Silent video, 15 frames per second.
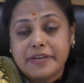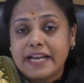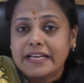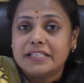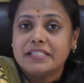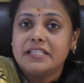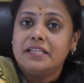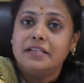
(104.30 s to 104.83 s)

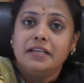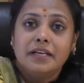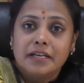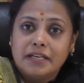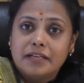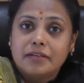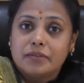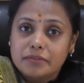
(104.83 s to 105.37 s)
ஃபேக்கல்ட்டி
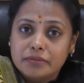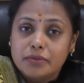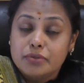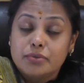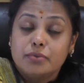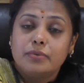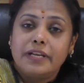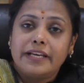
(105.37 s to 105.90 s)

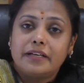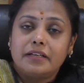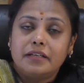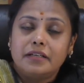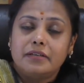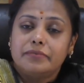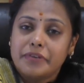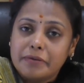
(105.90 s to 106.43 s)
தோஸ் ஹூ லைக்
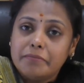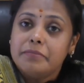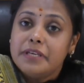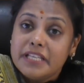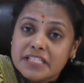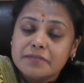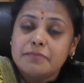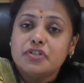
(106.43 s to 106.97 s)
ஃப்ரம்
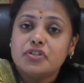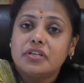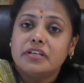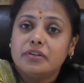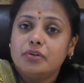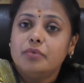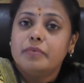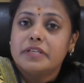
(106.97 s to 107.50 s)
ஈஸ்ட்
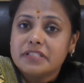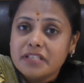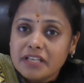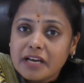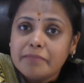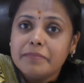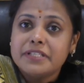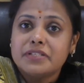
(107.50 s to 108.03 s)
மிஷிகன் யூனிவர்சிட்டி
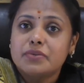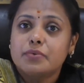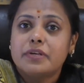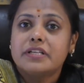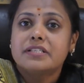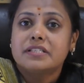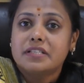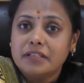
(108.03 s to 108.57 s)
நம்ம
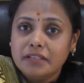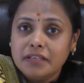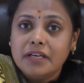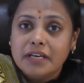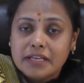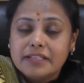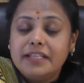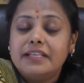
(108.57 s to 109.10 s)
ஸ்டூடெண்ட்ஸ்க்கு
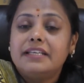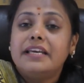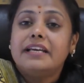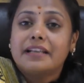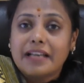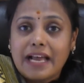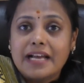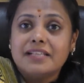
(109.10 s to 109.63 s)
தே
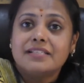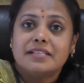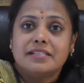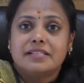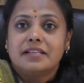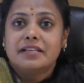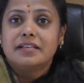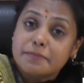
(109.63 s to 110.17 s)
டேக்
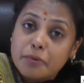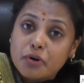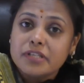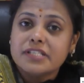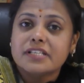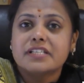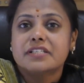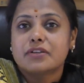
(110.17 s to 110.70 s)
கிளாஸஸ்
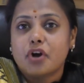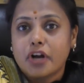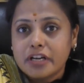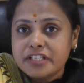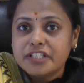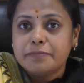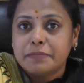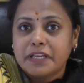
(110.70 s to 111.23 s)
ஸ்போர்ட்ஸுக்கு
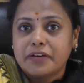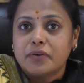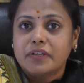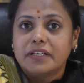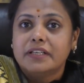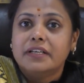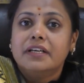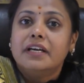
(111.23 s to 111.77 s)
ஸ்காலர்ஷிப்
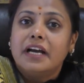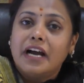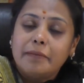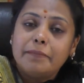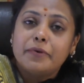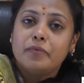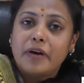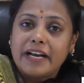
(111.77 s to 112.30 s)
தரோங்க
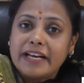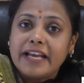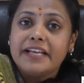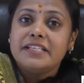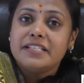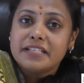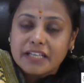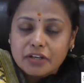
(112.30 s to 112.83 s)
அப்புறம் ஒன்
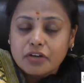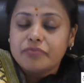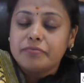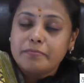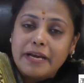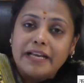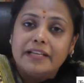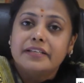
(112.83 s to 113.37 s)
நைன்டி கட்
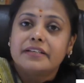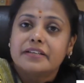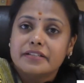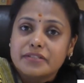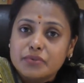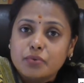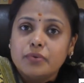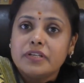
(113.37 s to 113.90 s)
ஆஃப் மேலே
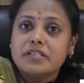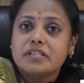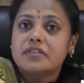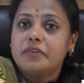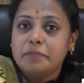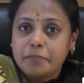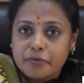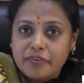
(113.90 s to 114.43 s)
இருக்கிற
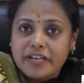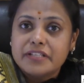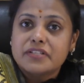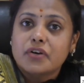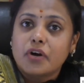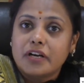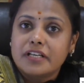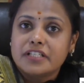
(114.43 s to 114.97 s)
ஸ்டூடெண்ட்ஸ்க்கு வி ப்ரொவைட்
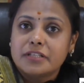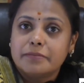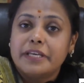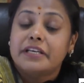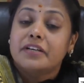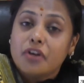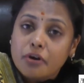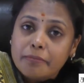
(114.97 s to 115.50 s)
ஸ்காலர்ஷிப்
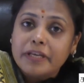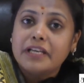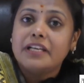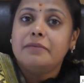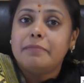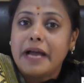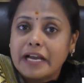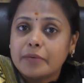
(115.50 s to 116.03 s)

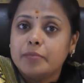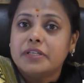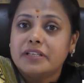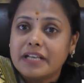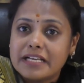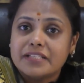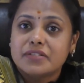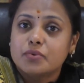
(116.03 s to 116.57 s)
எக்கனாமிக்கலி
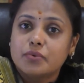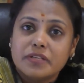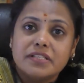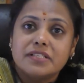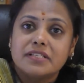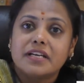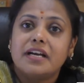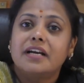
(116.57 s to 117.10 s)
பேக்வர்ட் கிளாஸ்
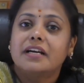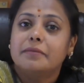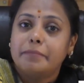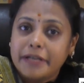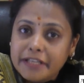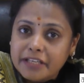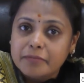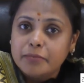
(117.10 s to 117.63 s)
ஸ்டூடெண்ட்ஸ் இருக்காங்க
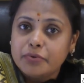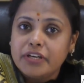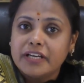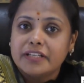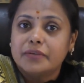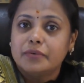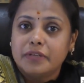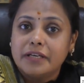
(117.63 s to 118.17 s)
படிக்க
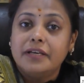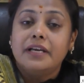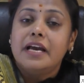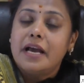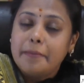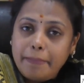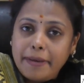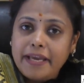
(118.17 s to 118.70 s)
முடியாதவங்க
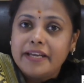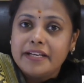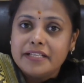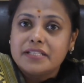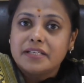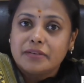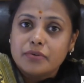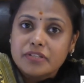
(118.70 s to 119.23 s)

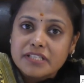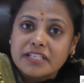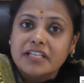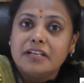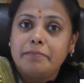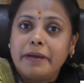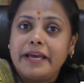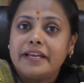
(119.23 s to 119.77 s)
பேரண்ட்ஸ் ஒரு
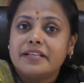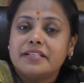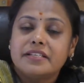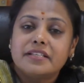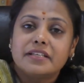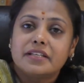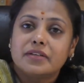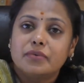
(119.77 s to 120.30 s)
சிங்கிள் பேரண்ட்
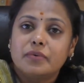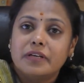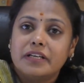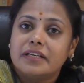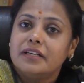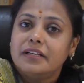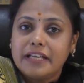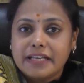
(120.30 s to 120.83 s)

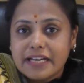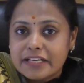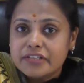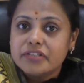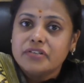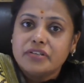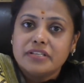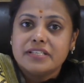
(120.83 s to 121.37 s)
இருக்கிறவங்களுக்கு லைக்
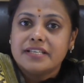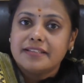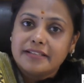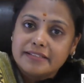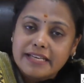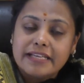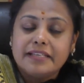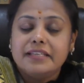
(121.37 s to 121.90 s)
கண்டினியூஸாக
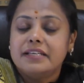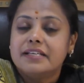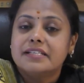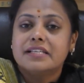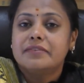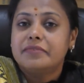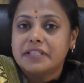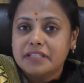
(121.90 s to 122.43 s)
இந்த டென் இயர்ஸை